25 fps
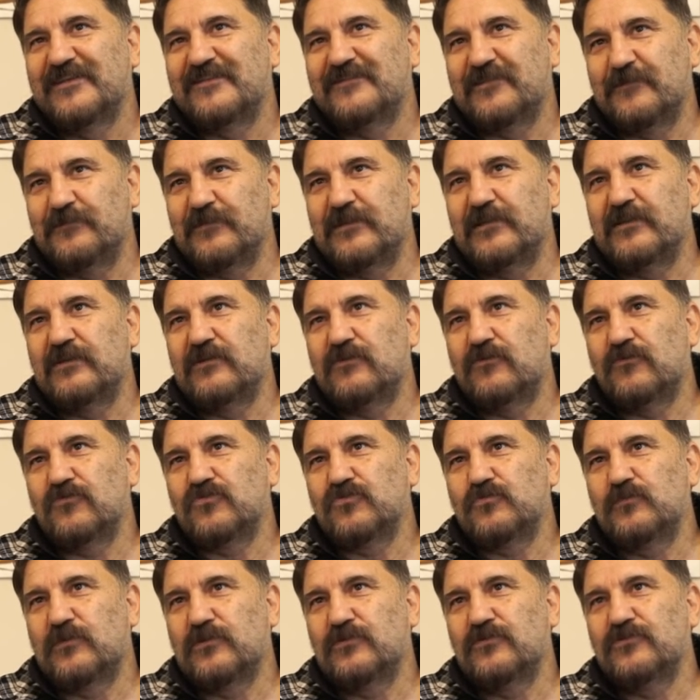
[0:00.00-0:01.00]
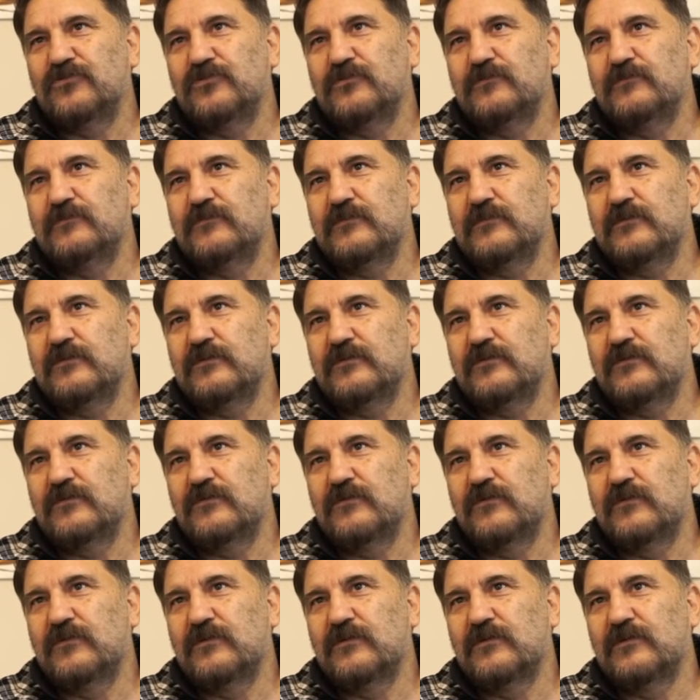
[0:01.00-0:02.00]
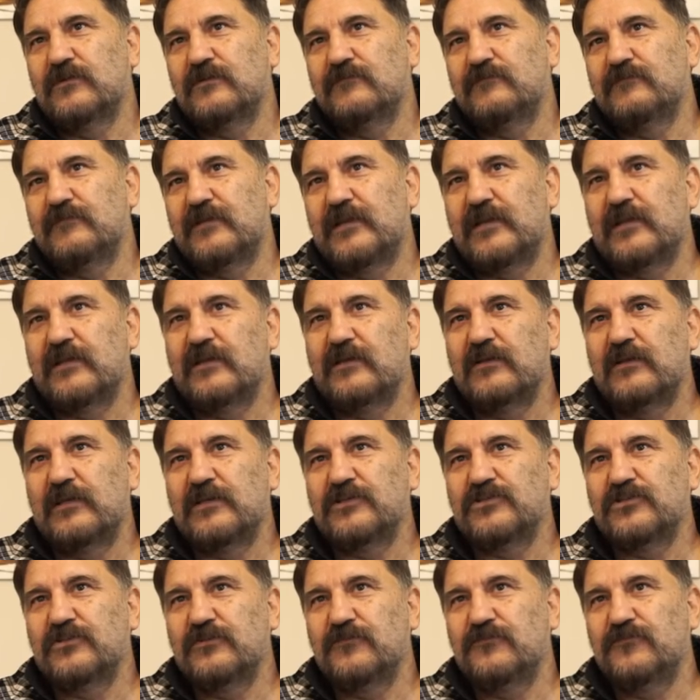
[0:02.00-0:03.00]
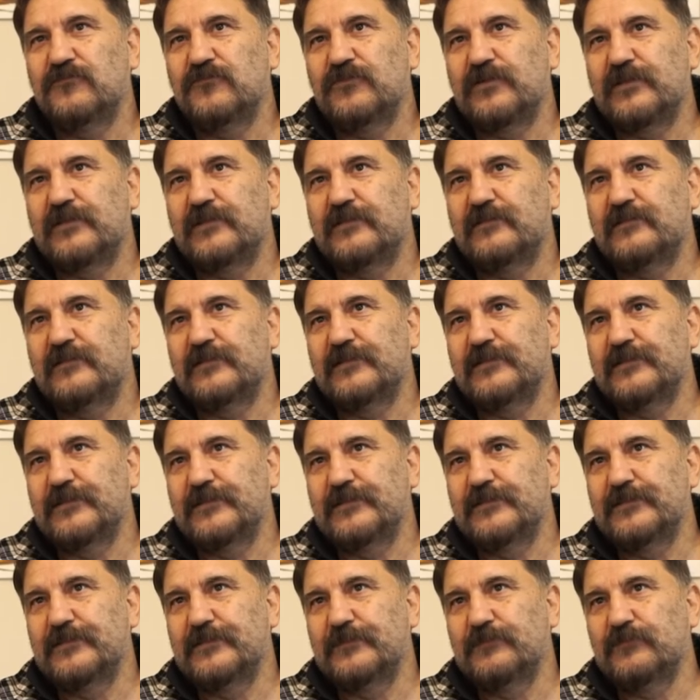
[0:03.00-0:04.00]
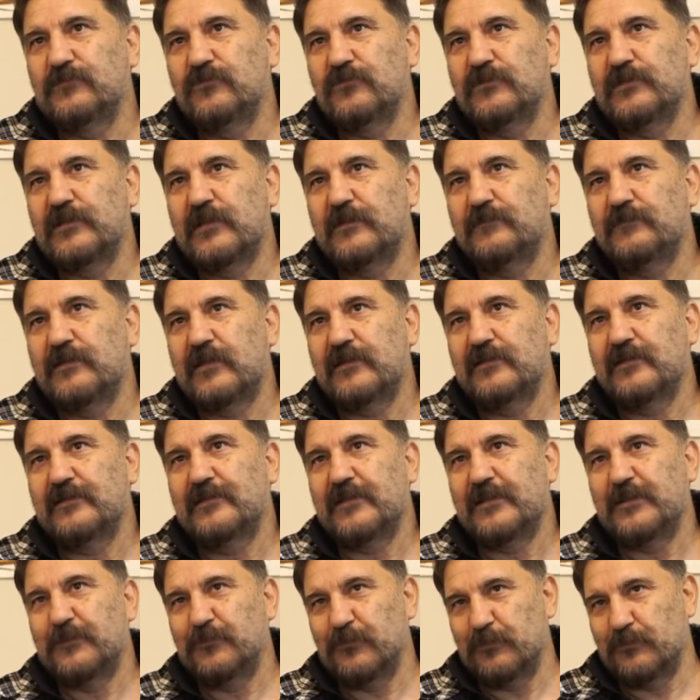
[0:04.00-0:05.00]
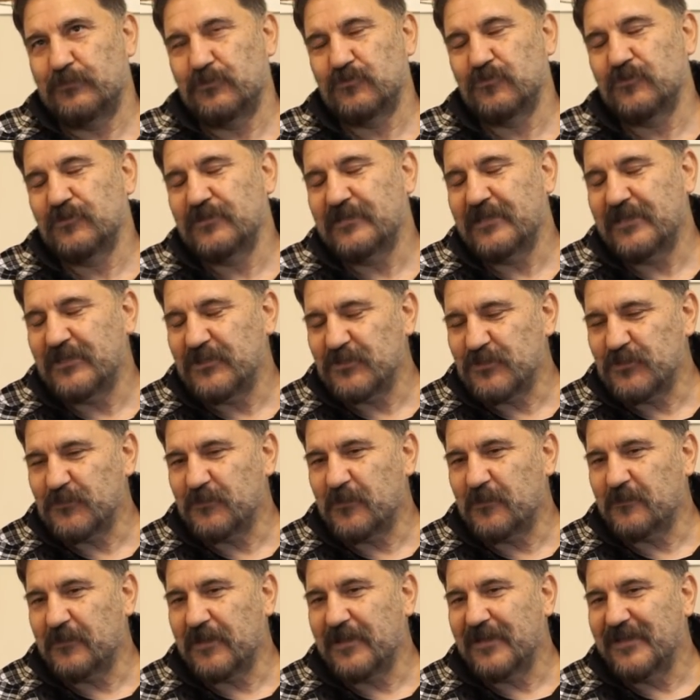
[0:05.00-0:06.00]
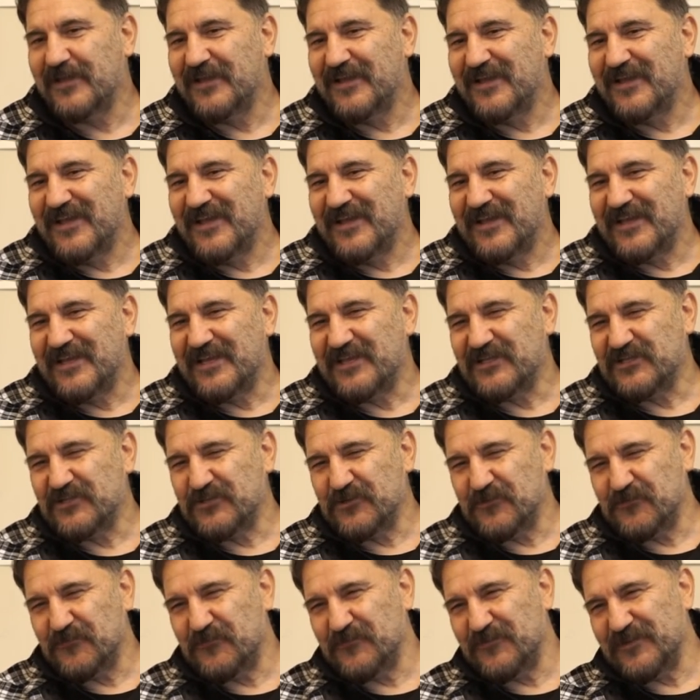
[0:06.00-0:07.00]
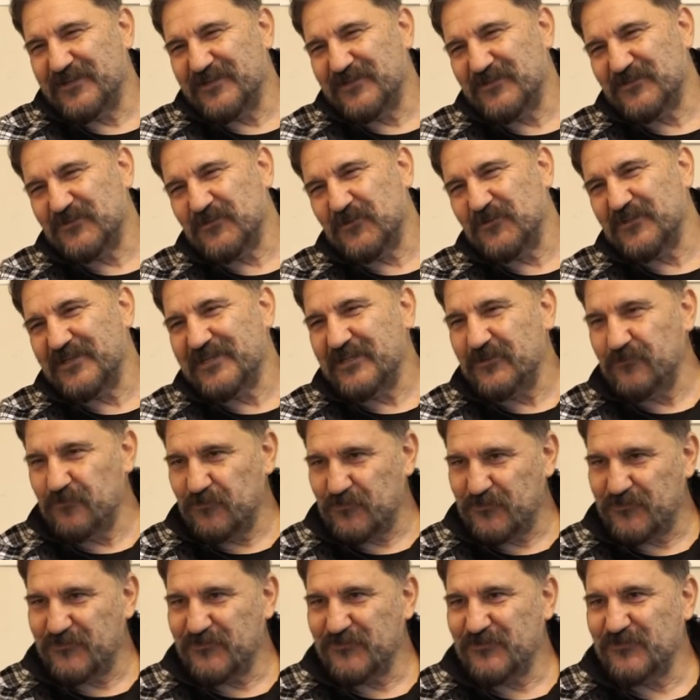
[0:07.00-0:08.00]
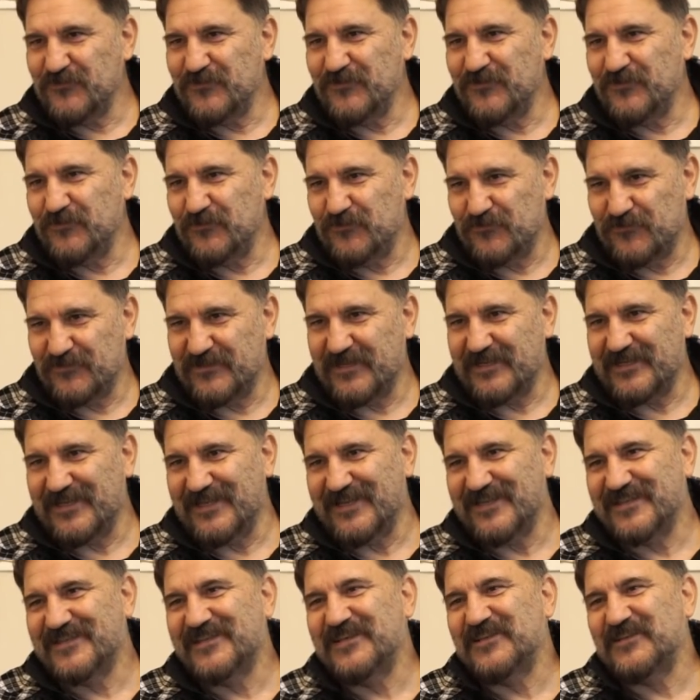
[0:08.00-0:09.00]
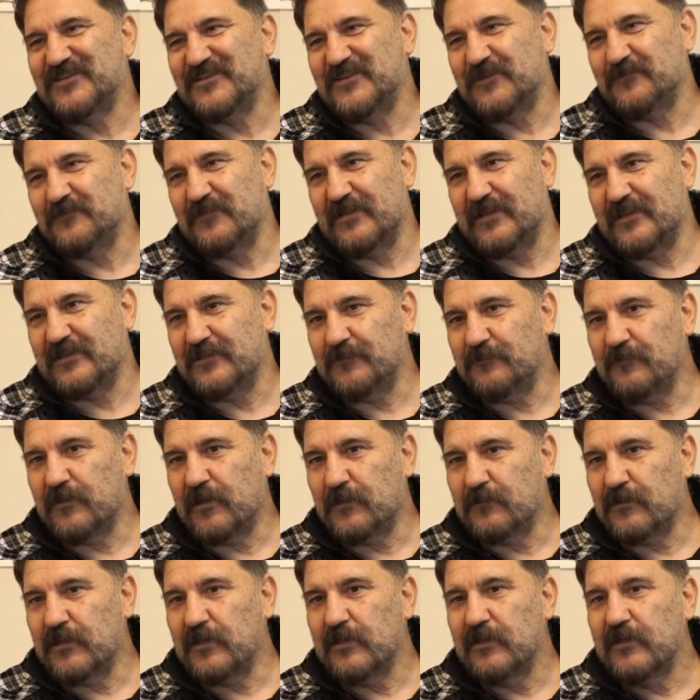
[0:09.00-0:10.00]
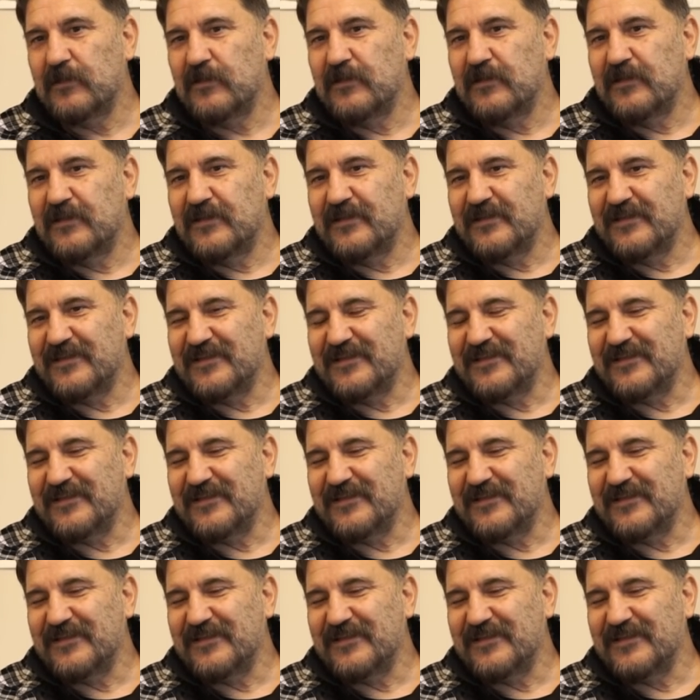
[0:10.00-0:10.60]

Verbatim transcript: Tabii ki Osman hocamı ve Eşref Üren'i tanıdığım dönemlerde dediğim gibi çok gençtim ama Eşref Üren'i son 2-3 3 sene tanıyabildim ama hı hı.